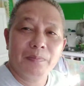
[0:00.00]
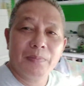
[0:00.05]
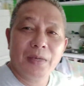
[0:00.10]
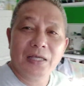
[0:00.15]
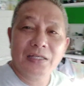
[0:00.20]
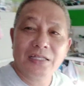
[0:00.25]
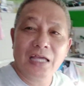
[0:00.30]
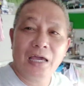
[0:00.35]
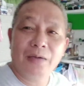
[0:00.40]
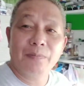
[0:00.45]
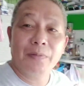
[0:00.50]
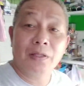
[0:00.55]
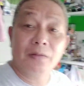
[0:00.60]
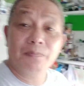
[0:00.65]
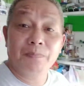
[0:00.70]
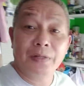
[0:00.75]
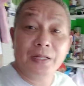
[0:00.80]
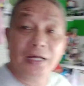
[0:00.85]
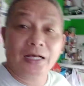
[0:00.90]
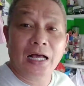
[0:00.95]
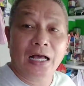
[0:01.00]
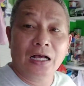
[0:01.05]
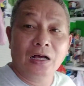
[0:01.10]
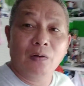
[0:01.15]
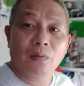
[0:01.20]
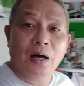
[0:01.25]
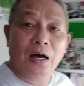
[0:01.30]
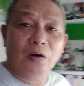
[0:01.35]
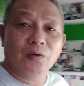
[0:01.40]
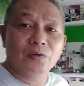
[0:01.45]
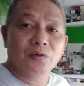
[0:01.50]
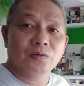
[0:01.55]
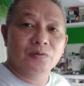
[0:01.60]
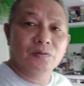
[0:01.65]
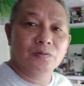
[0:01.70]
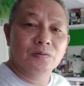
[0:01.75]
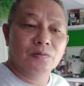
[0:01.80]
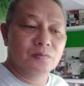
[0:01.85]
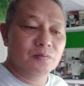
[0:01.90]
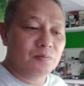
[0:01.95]
May assignment, pinagagawa ko
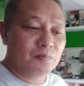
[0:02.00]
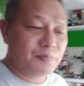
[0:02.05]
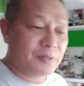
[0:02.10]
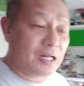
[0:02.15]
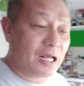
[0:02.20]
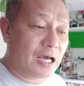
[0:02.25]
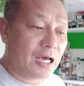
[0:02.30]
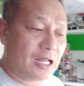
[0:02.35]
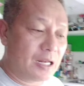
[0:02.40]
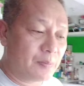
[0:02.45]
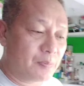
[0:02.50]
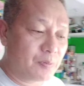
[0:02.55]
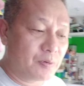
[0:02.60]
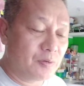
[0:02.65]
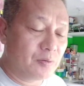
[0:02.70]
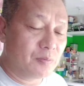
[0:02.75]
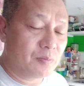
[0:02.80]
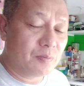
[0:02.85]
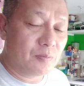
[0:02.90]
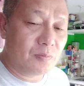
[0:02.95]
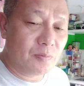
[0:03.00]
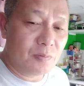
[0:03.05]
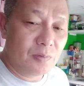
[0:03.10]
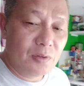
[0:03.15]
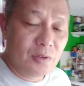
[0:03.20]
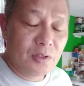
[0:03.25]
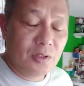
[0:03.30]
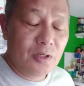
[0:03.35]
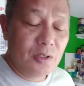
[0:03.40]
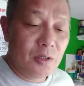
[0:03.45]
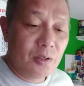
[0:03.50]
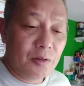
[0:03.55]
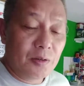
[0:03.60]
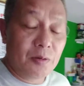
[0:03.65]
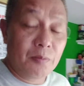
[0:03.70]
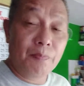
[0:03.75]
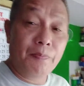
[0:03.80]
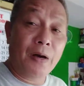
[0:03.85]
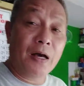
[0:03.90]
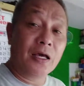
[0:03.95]
yung, pinahanap ko yung
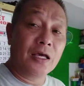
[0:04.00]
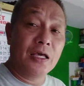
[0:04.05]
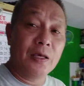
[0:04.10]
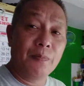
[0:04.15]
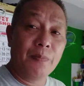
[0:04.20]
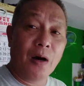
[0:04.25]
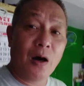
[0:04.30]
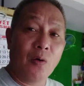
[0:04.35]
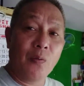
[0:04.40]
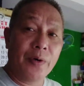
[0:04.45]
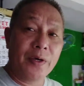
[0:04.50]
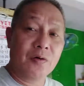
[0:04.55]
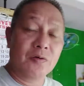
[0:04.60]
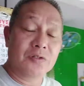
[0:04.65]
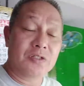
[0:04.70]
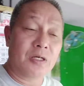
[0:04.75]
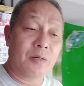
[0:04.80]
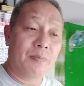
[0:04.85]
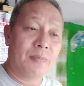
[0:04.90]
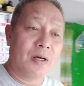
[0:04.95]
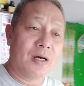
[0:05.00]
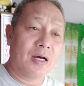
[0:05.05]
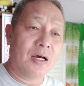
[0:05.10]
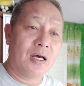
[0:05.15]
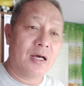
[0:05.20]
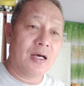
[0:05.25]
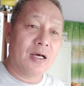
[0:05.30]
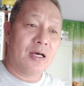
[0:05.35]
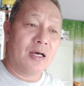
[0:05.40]
yung pang giveaway ko sa mga